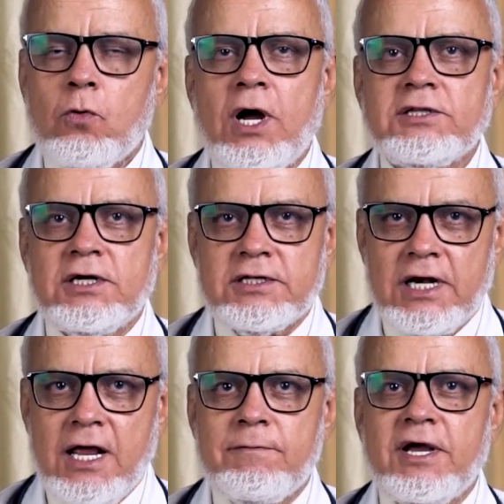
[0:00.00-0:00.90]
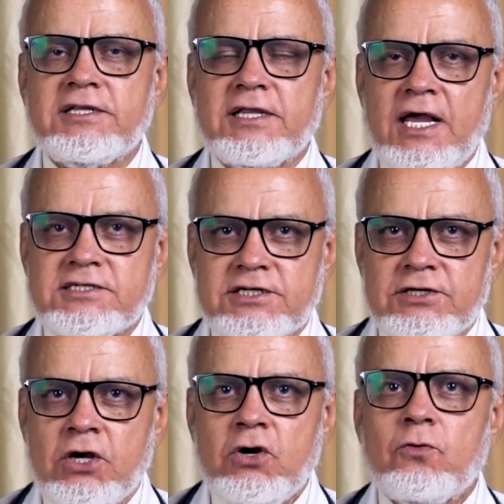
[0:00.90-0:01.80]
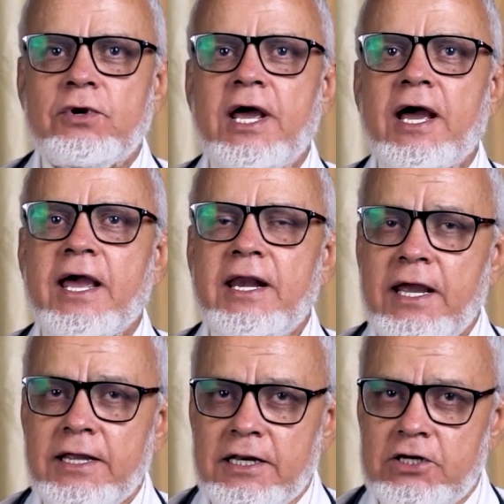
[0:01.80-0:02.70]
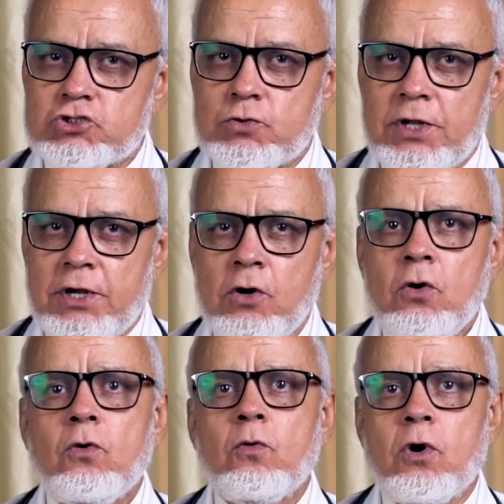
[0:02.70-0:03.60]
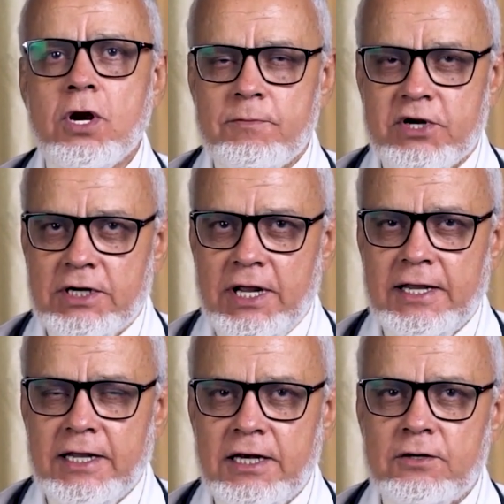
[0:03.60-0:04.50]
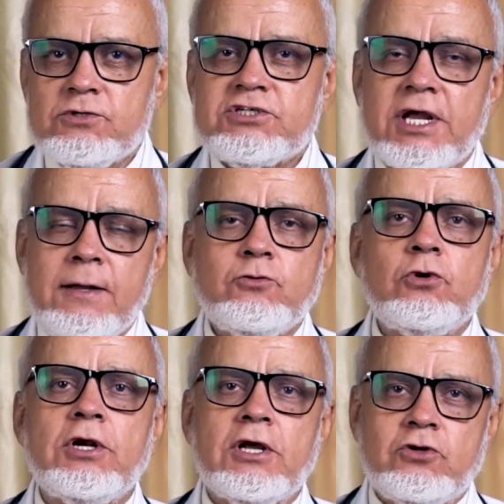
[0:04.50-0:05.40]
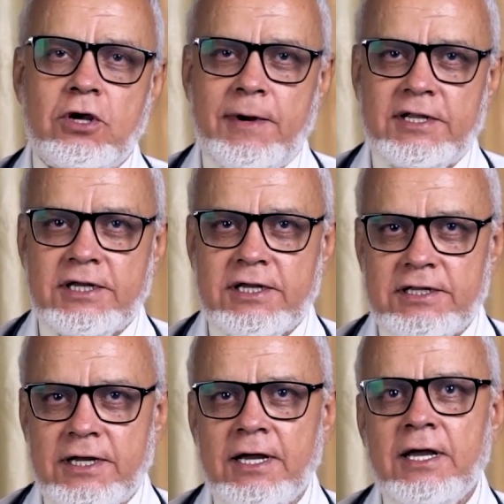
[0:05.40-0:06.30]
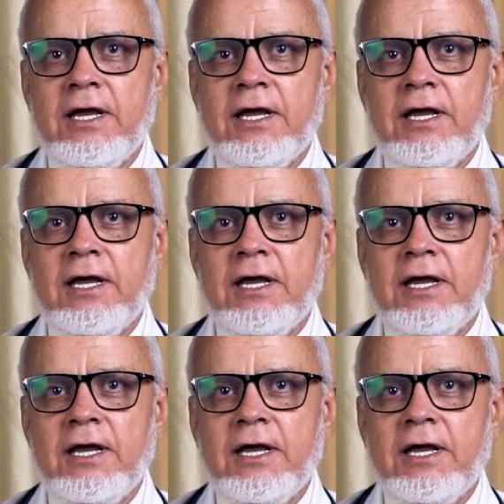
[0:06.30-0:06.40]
وعضله القلب هتتحسن والنهجان هيقل شويه وورم رجلها هيقل واستجابته للادويه بعد كده